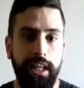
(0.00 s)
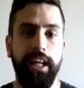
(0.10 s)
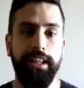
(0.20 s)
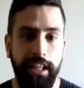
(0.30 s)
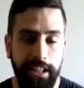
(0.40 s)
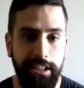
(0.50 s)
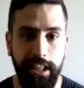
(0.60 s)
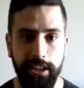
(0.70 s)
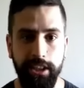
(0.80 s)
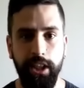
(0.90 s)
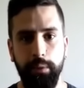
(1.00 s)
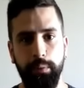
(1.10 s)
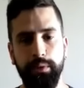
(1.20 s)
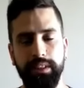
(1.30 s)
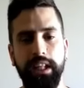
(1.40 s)
características,
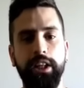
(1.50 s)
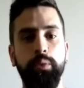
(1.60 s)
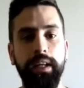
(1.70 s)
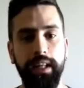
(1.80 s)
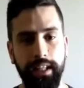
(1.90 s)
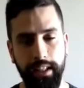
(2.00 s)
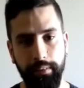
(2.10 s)
pues bastante humildes.